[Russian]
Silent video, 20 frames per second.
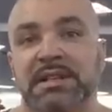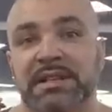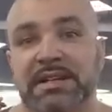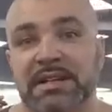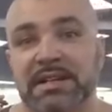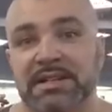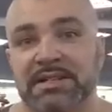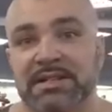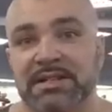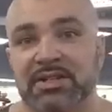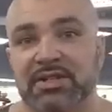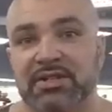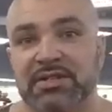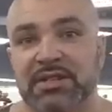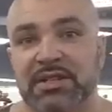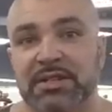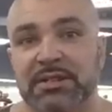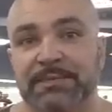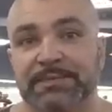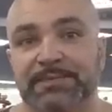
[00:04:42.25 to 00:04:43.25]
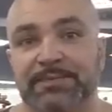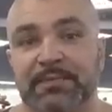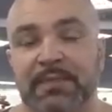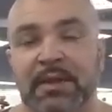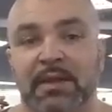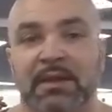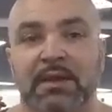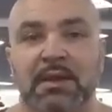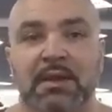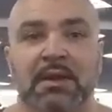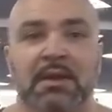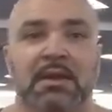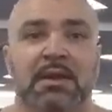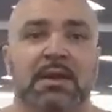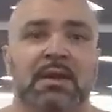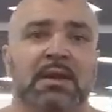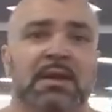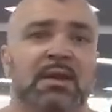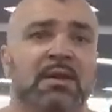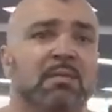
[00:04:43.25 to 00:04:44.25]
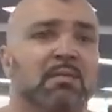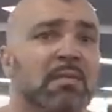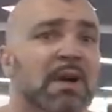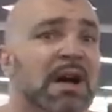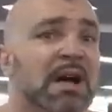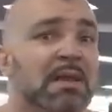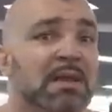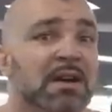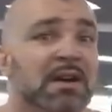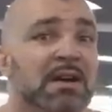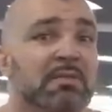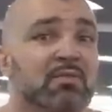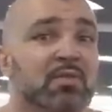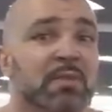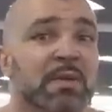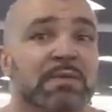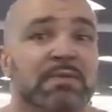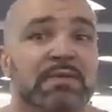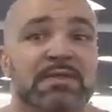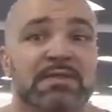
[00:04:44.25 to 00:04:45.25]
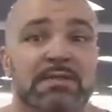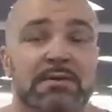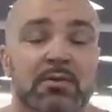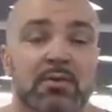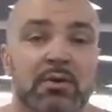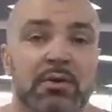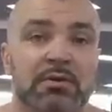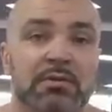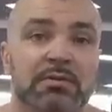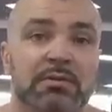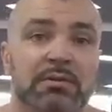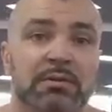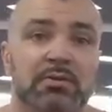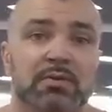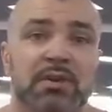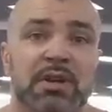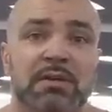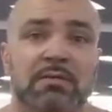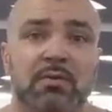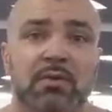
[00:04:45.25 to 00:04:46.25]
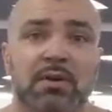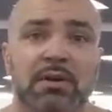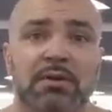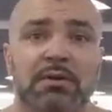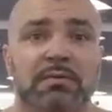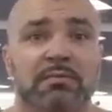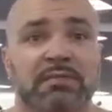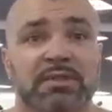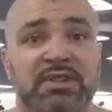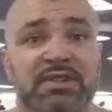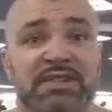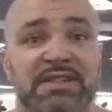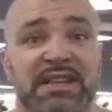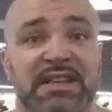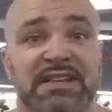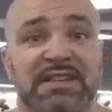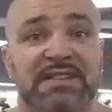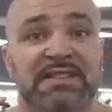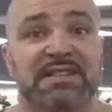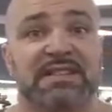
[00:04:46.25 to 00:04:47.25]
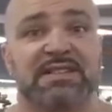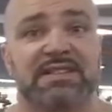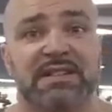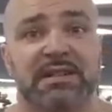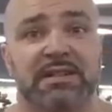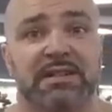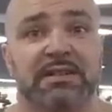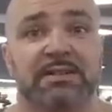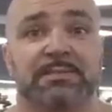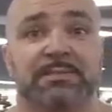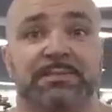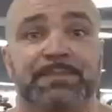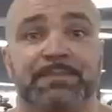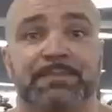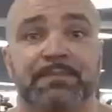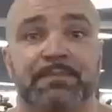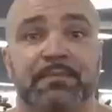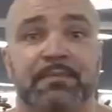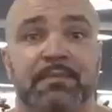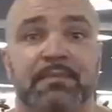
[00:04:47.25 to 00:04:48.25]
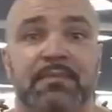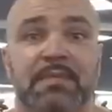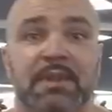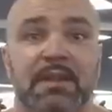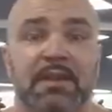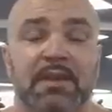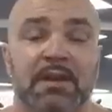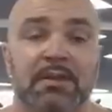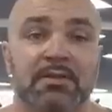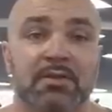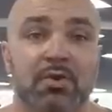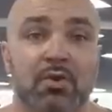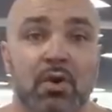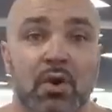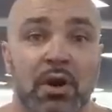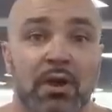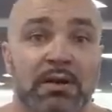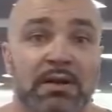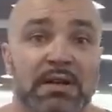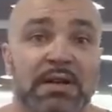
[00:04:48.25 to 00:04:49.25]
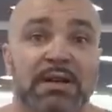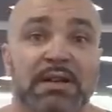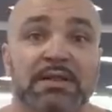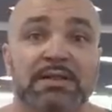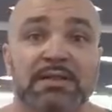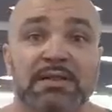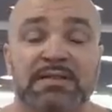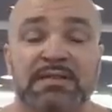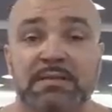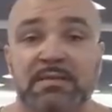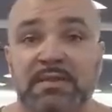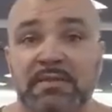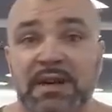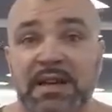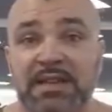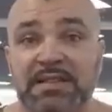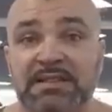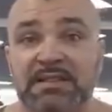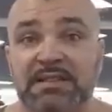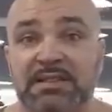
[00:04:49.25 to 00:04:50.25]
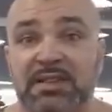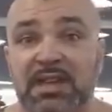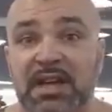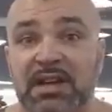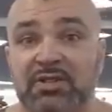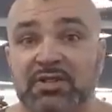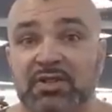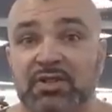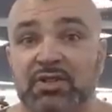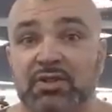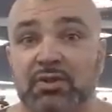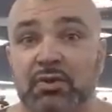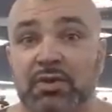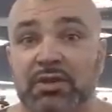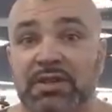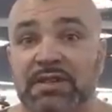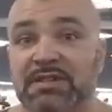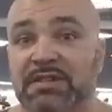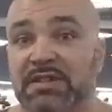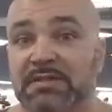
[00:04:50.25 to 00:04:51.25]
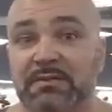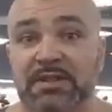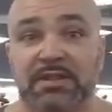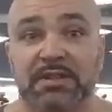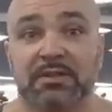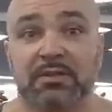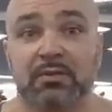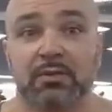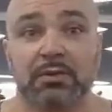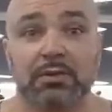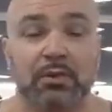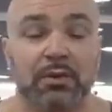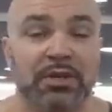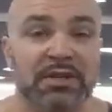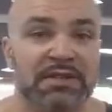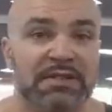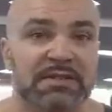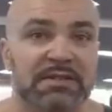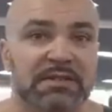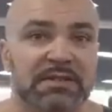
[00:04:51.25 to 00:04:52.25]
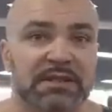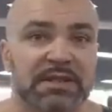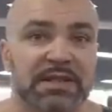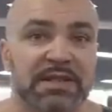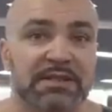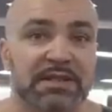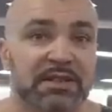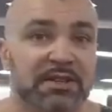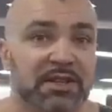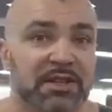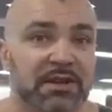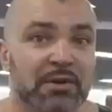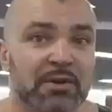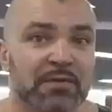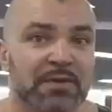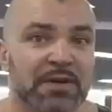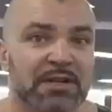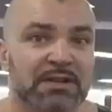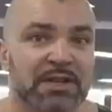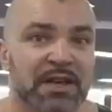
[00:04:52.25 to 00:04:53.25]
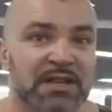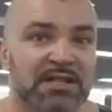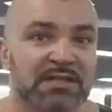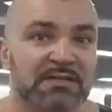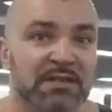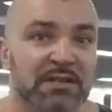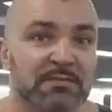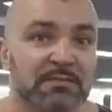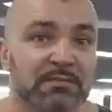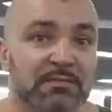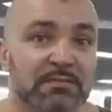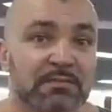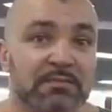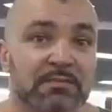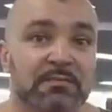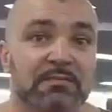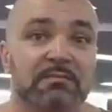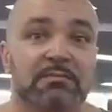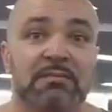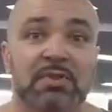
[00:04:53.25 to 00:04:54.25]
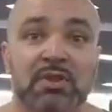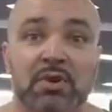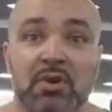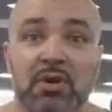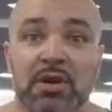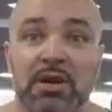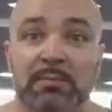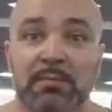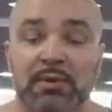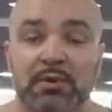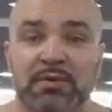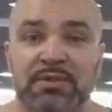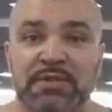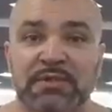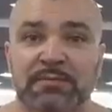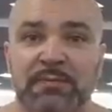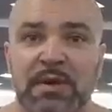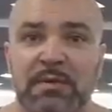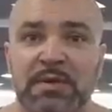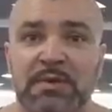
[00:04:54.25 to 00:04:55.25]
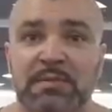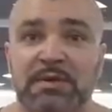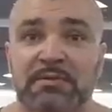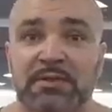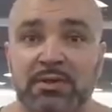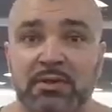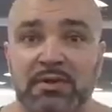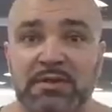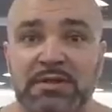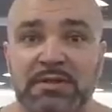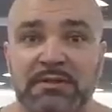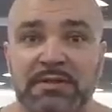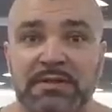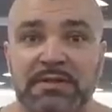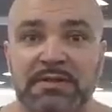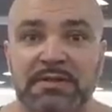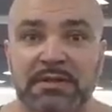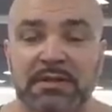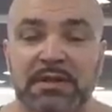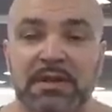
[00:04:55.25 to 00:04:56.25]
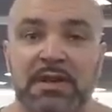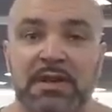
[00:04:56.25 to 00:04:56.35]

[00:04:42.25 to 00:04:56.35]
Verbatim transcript: гликолитические. Мало кому повезло и у кого мышцы окислительные. Но не забывайте и также, что если вы культурист, эта тренировка даст вам много плюсов помимо выносливости.